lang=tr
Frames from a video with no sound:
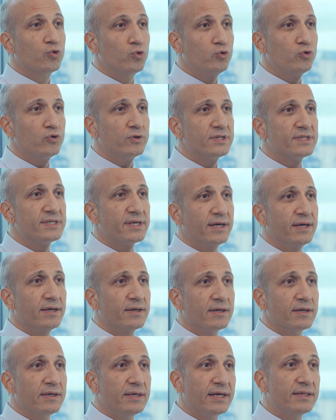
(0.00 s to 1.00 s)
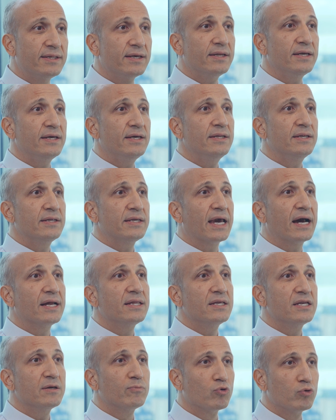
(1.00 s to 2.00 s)
Kültür ise yeteneğin
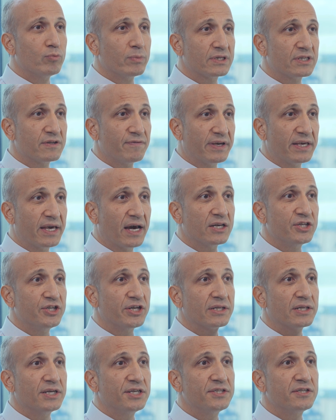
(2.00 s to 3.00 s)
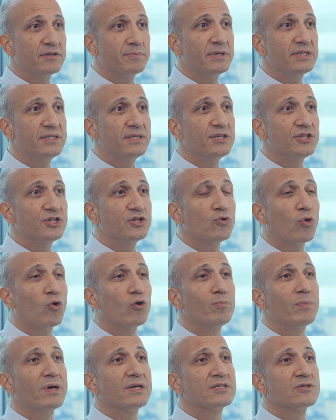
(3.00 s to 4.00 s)
kendini bulması ve gerçekleştirmesi için
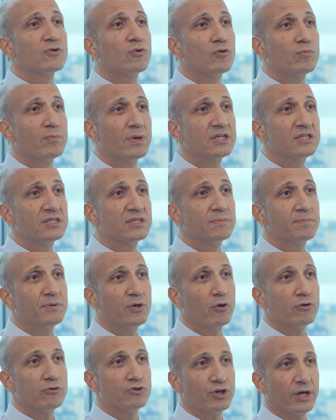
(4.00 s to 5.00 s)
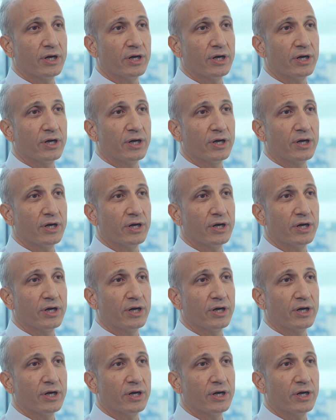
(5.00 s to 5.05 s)
olmazsa olmaz bir ön